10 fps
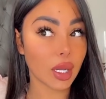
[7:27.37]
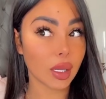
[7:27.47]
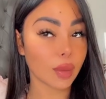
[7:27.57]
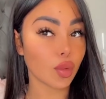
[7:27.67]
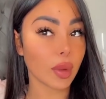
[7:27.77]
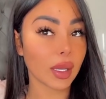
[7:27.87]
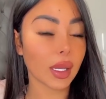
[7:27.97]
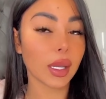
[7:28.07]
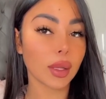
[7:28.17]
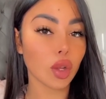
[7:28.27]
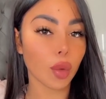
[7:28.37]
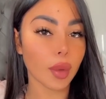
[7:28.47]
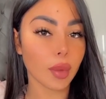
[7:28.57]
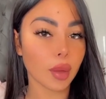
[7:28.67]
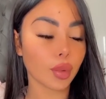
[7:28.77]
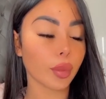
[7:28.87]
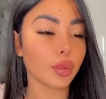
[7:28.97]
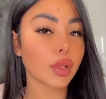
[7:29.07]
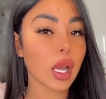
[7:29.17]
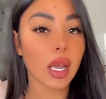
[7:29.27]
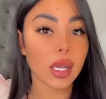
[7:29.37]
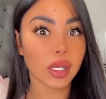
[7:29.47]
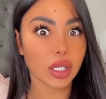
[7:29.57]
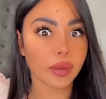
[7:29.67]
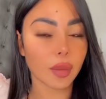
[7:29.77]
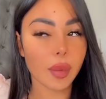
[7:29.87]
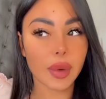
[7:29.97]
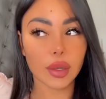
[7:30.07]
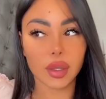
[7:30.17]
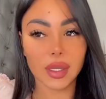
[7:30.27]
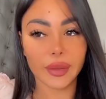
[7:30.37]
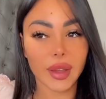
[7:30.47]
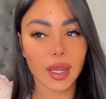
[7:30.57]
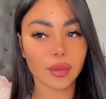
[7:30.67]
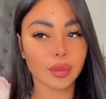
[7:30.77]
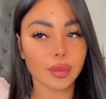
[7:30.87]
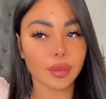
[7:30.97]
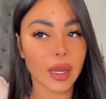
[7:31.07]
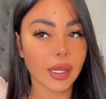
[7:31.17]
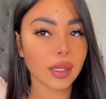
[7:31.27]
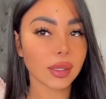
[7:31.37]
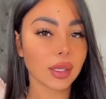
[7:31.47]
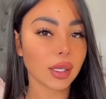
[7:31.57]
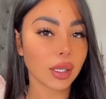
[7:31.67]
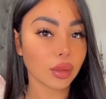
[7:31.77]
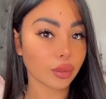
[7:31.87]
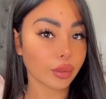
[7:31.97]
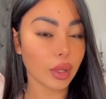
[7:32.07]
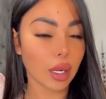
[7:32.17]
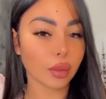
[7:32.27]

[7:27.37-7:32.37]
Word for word: Il me manque énormément. Et puis en plus, j'ai vraiment plein de choses à faire à Dubaï. Donc voilà.